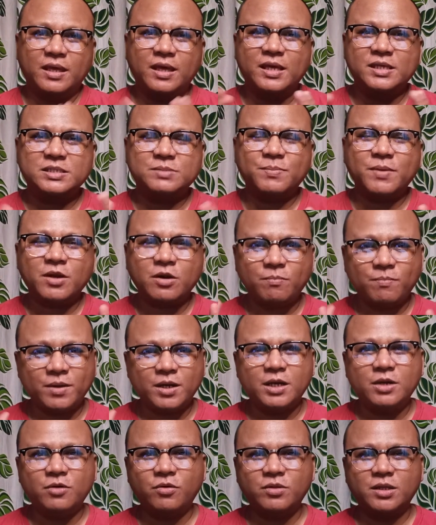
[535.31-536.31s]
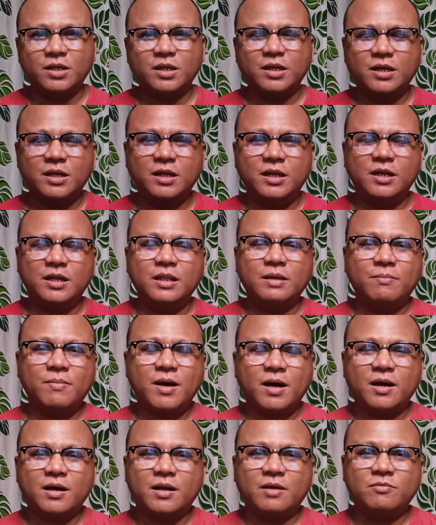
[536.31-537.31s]
is meron pa rin ako naririnig na
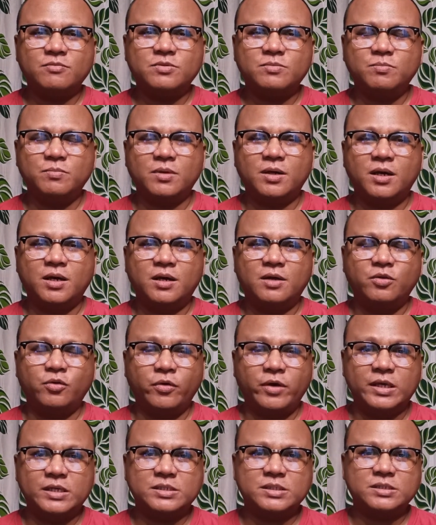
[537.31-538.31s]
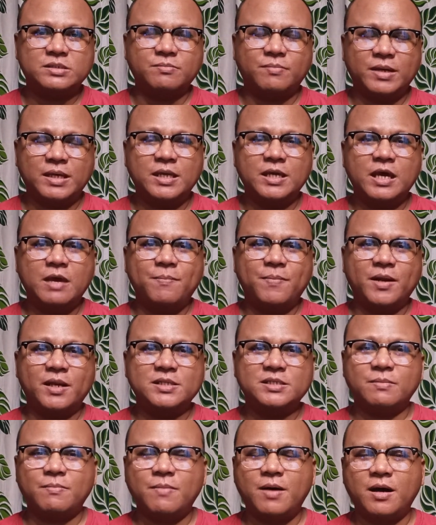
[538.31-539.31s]
background uh, noise. Maingay pa
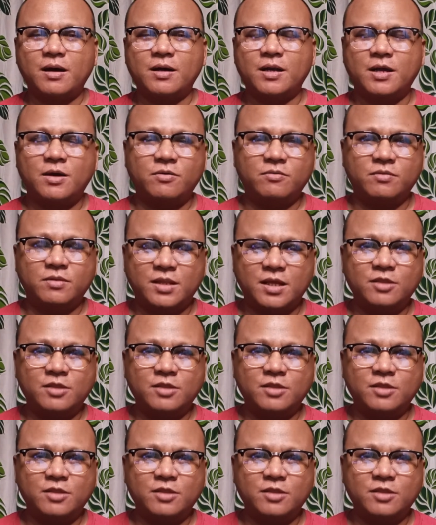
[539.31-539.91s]
rin sa background.